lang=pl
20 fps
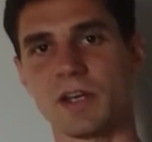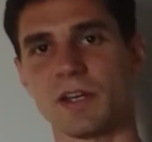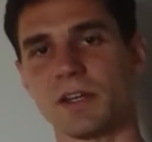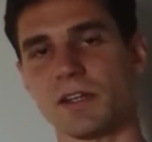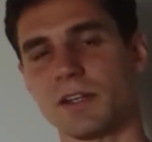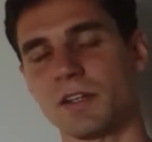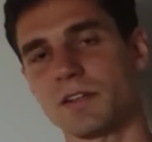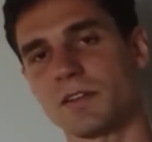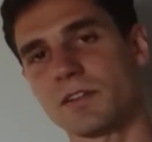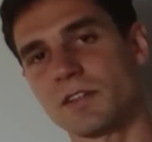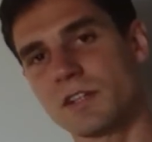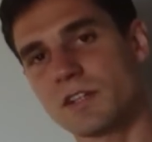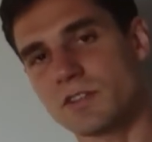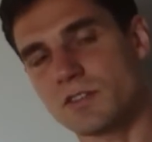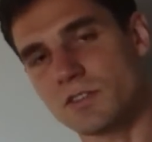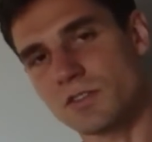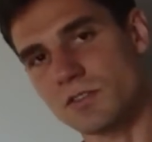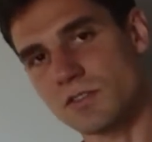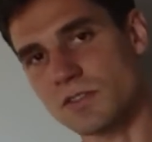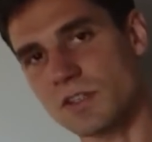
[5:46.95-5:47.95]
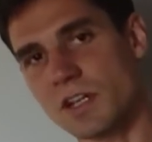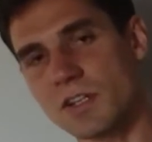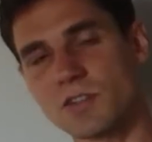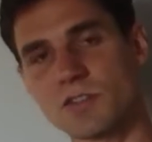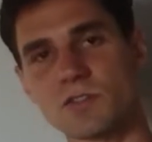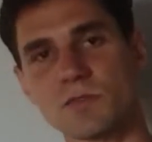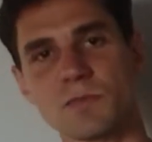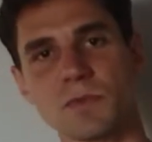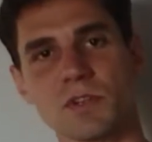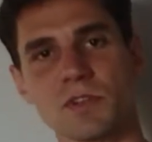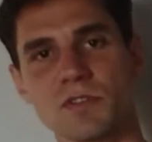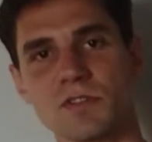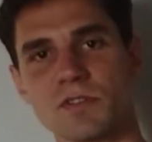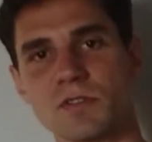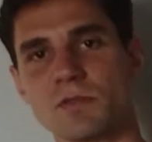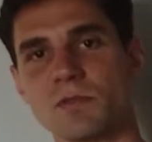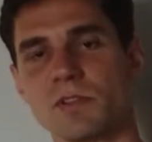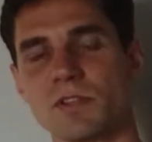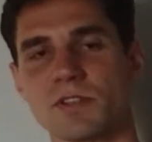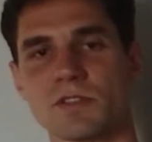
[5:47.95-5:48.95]
I nie, czy to znaczy, że
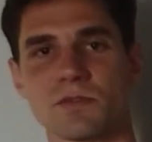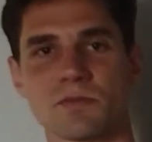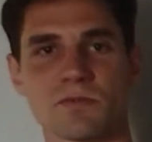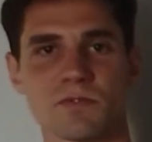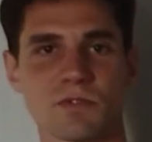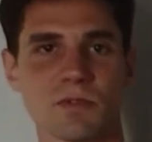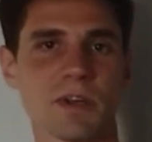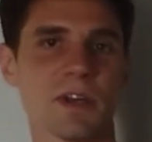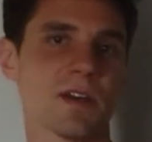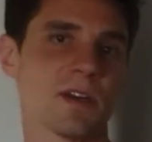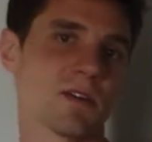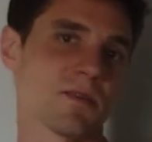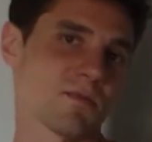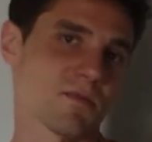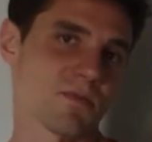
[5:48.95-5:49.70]
pieniądze ogólnie są złe?